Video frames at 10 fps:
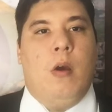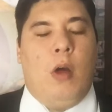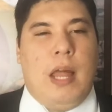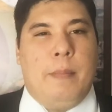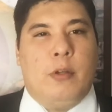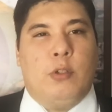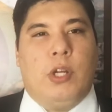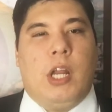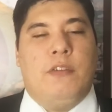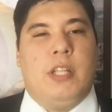Olá, amigos
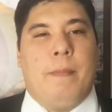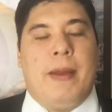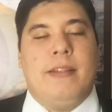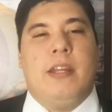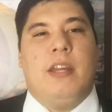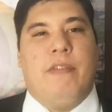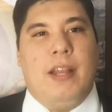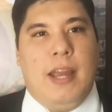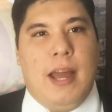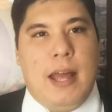do canal Vista Padre. Quem
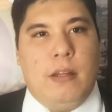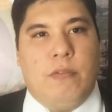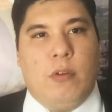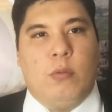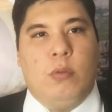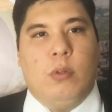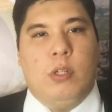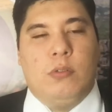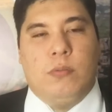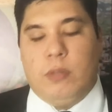fala é Alan
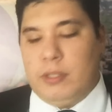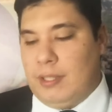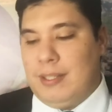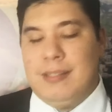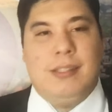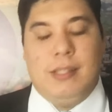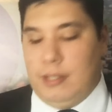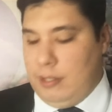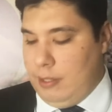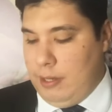Frutuoso. Vou tentar
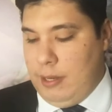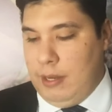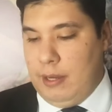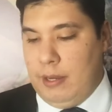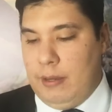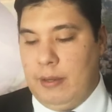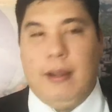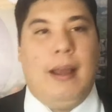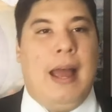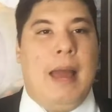ser é,
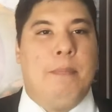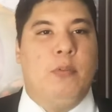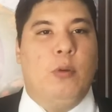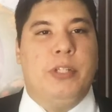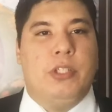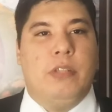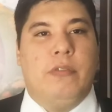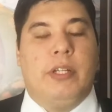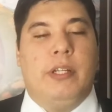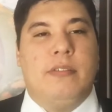rápido e
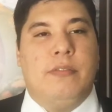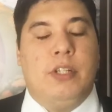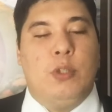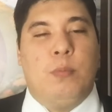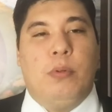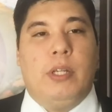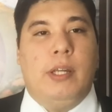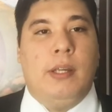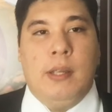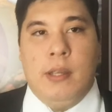objetivo aqui nesse vídeo,
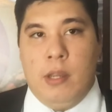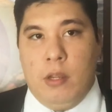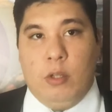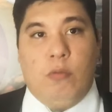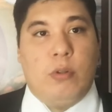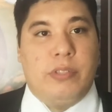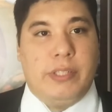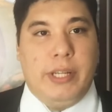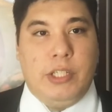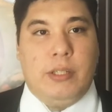porque não vou
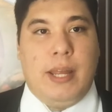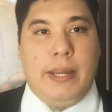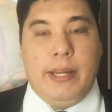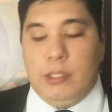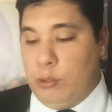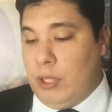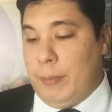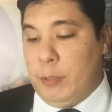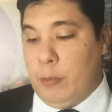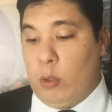conseguir editar ele
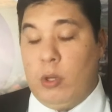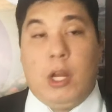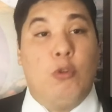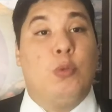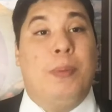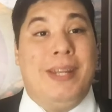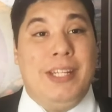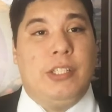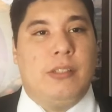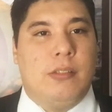justamente para colocar os
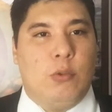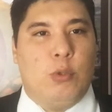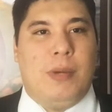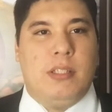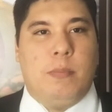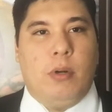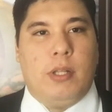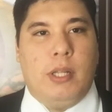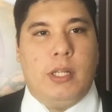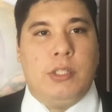prints, que são os mais
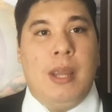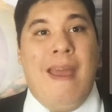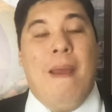importantes.